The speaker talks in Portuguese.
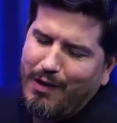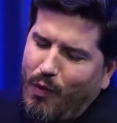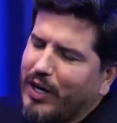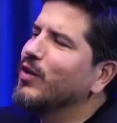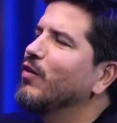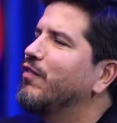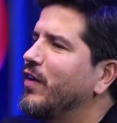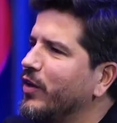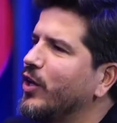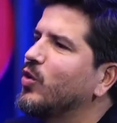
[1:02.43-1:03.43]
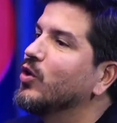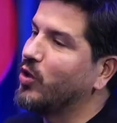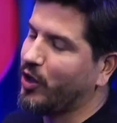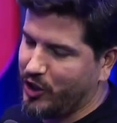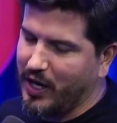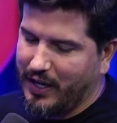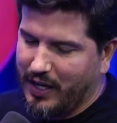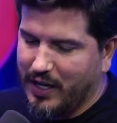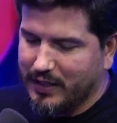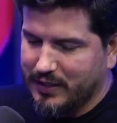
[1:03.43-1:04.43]
gosta no final das contas, só que tinha
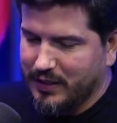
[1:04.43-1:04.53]
criança. Não,